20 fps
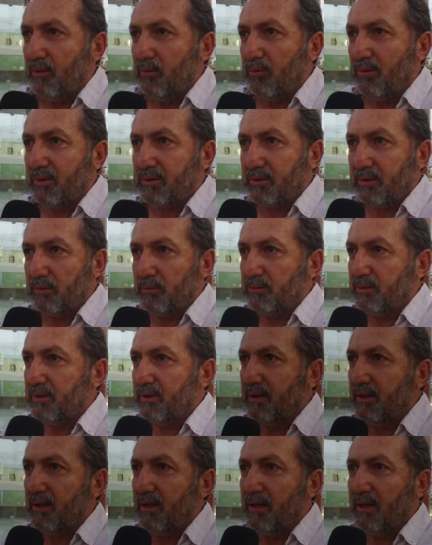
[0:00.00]
Eu acho que é um
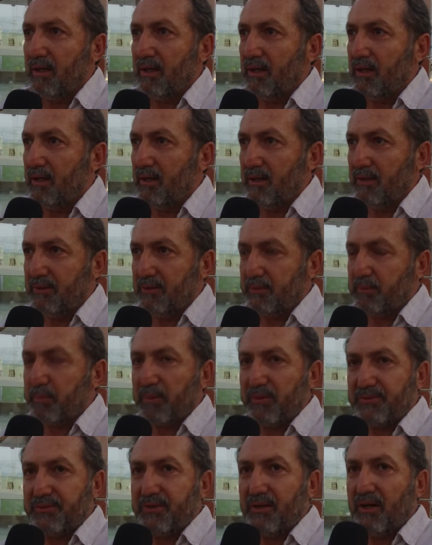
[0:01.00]
dia
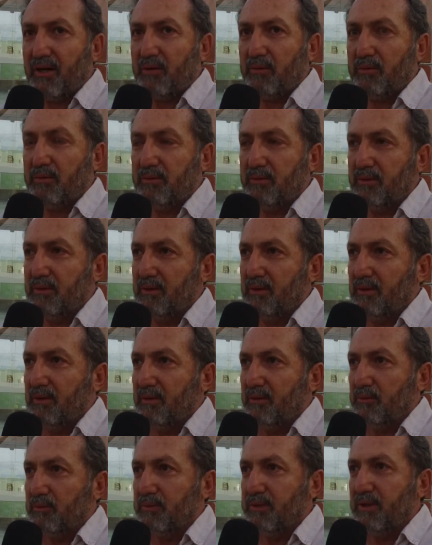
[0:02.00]
especial,
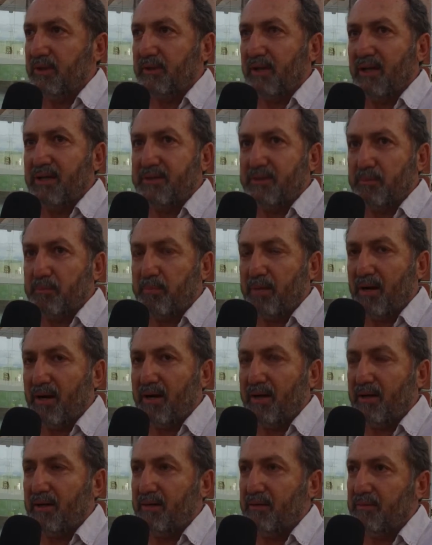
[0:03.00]
um dia que a gente
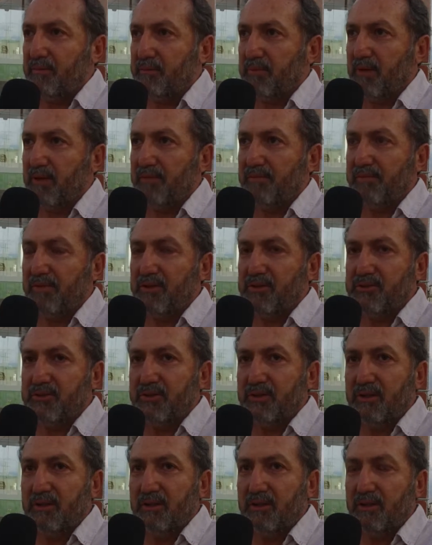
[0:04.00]
para para
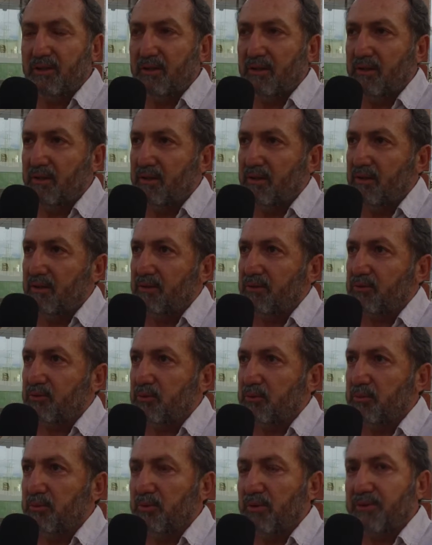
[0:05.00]
refletir
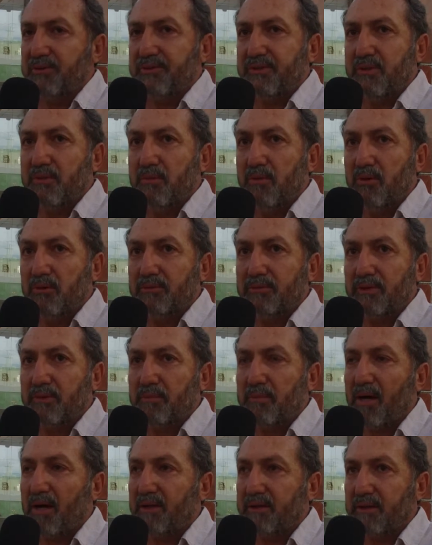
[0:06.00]
sobre nossos irmãos que
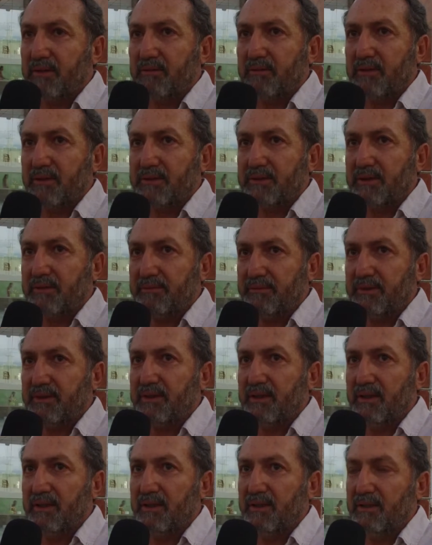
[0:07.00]
partiram desta
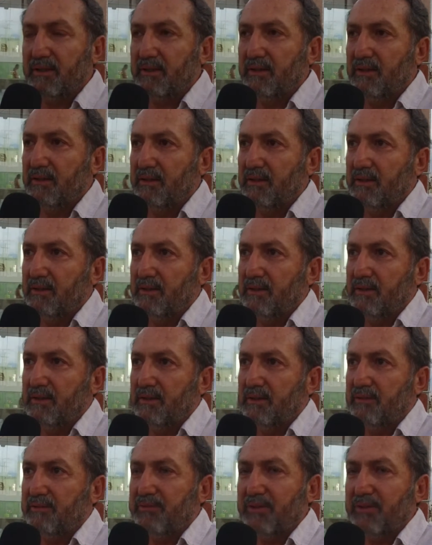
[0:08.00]
vida e